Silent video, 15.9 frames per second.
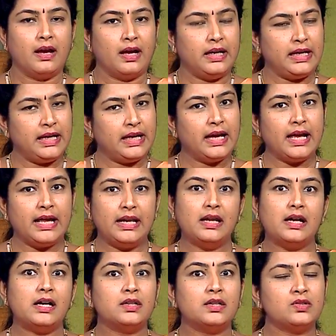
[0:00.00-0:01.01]
நீங்கள்
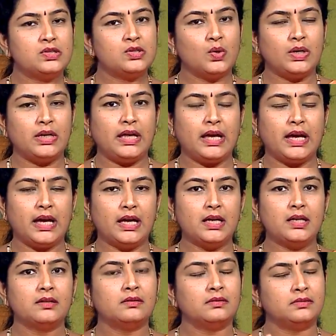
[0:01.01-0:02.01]
எல்லாரும் சொன்னீங்க
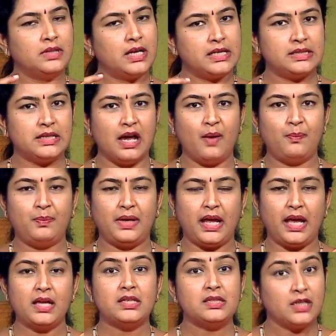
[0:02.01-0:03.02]
நான்
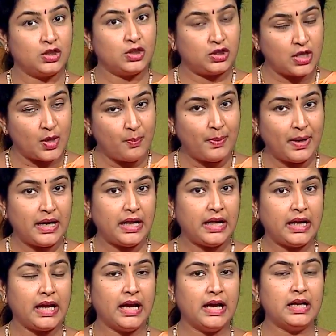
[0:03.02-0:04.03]
சாப்பிட்டேன் சத்தியம்
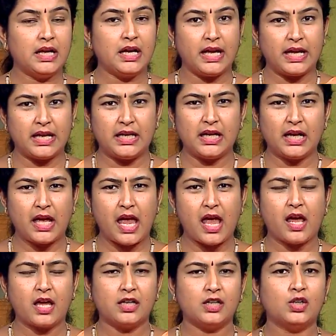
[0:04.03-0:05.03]
பண்ணிங்க நான் என்ன
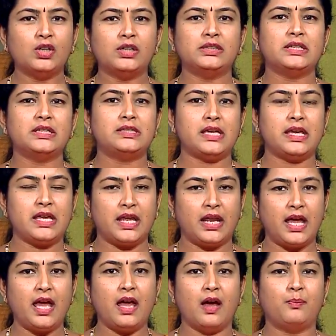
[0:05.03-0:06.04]
கேட்குறேனோ அதை
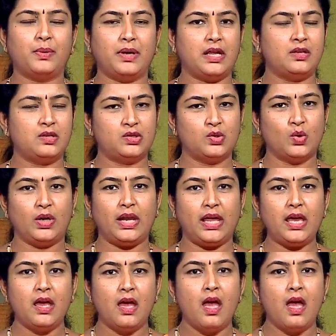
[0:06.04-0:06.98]
செய்கிறேன் அப்படின்னு சொல்லி